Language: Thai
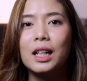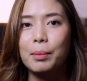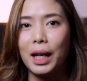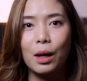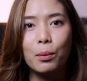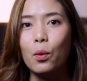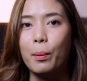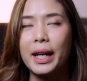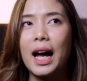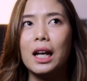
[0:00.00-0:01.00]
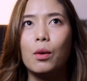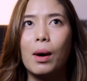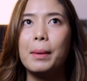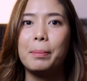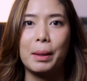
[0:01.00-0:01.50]
คือมันระบุไม่ได้เลย
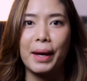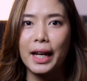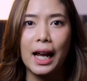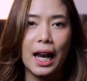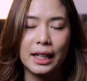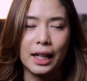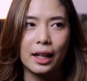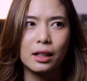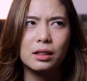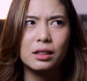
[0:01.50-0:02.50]
ว่ามันเป็นเพศอะไรแต่